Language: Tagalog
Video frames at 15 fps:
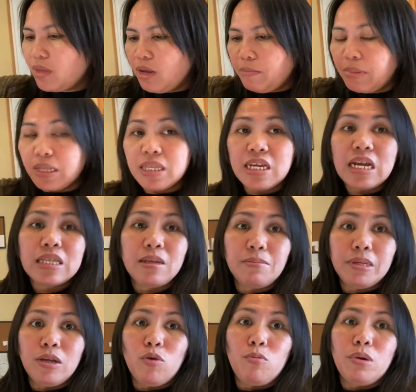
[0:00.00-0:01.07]
pag
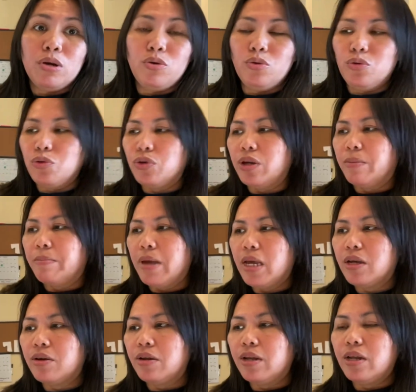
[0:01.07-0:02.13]
tinatamad ako magluto ng
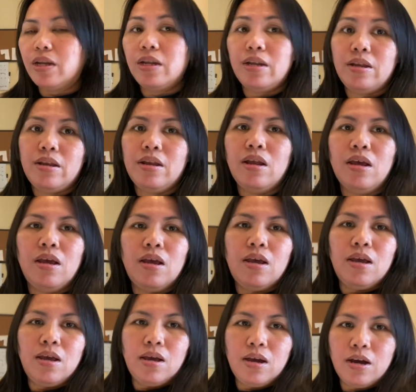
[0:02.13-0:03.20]
bacon and
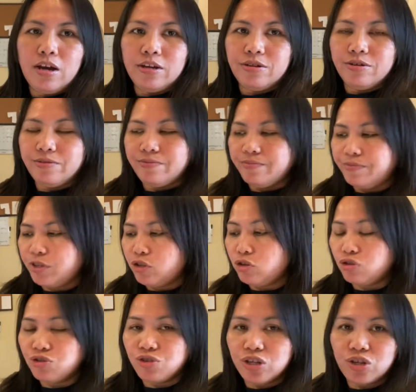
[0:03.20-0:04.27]
ano,
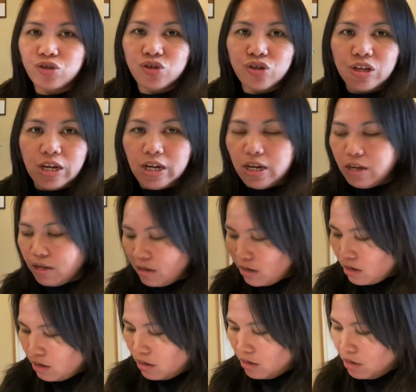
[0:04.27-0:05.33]
sausage. Ayan.
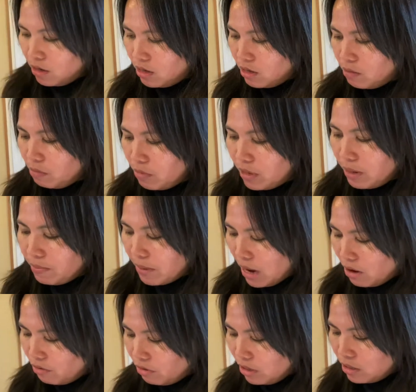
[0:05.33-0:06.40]
Mali pa
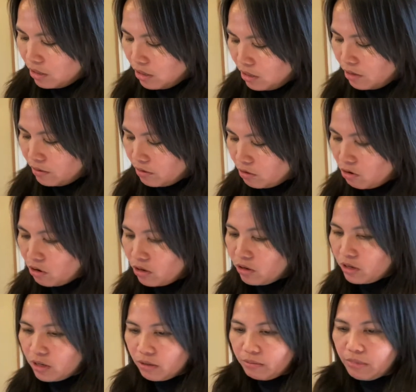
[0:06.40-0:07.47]
ako ulit ng
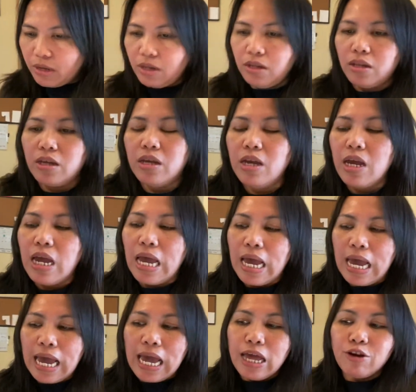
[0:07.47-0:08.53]
coconut milk.
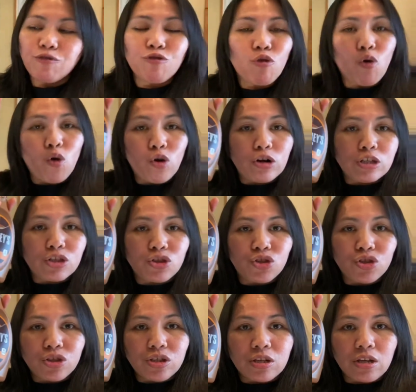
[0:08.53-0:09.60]
And of course,
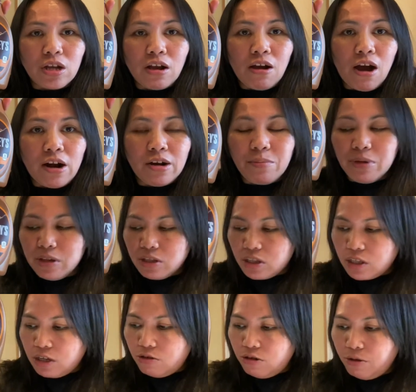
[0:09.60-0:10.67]
caramel
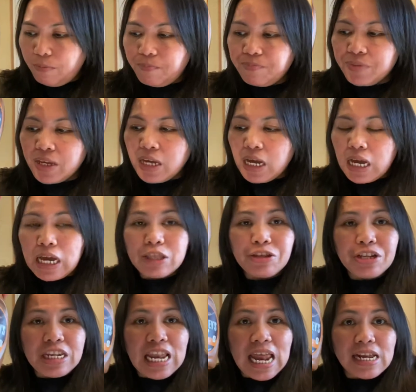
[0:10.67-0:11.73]
syrup. Ito
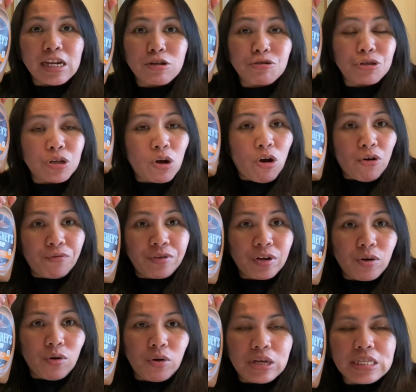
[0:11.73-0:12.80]
yung nilalagay ko sa coffee
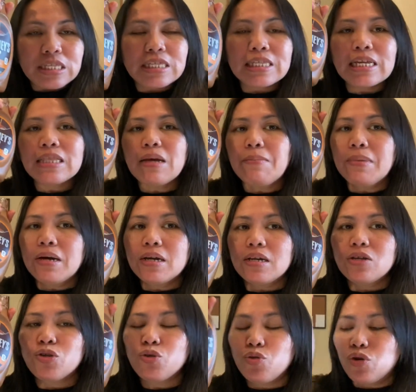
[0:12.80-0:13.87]
ko. Instead na
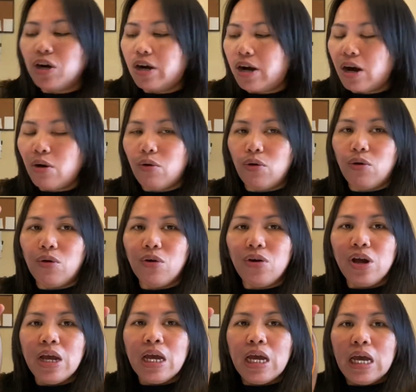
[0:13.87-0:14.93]
mag-sugar ako,
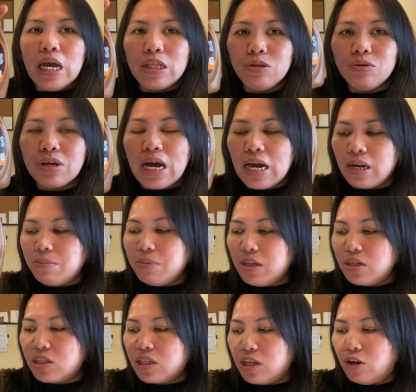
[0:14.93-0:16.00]
itong
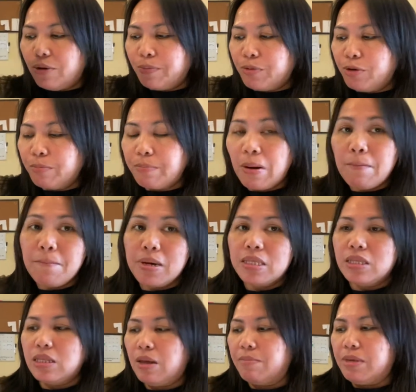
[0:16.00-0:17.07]
caramel syrup yung
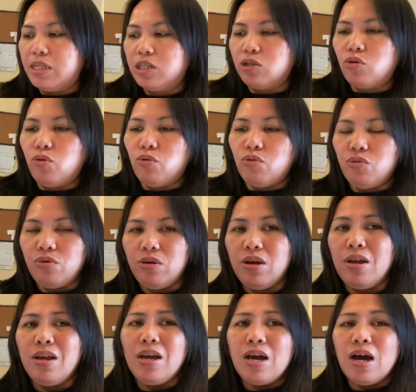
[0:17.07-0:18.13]
pampatamis ko.
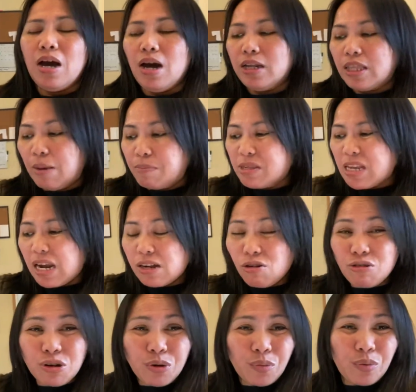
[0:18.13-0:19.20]
Uh, tapos nilagay
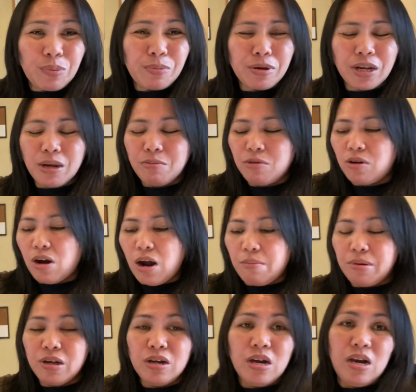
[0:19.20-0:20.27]
ko ng whipped cream.
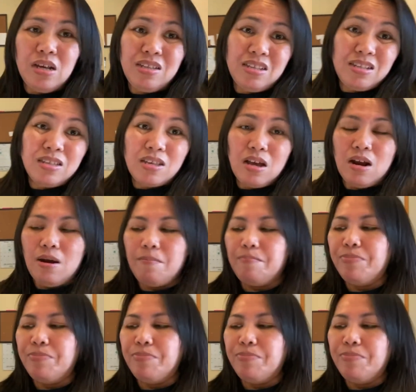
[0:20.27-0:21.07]
Grabe guys, ang sarap.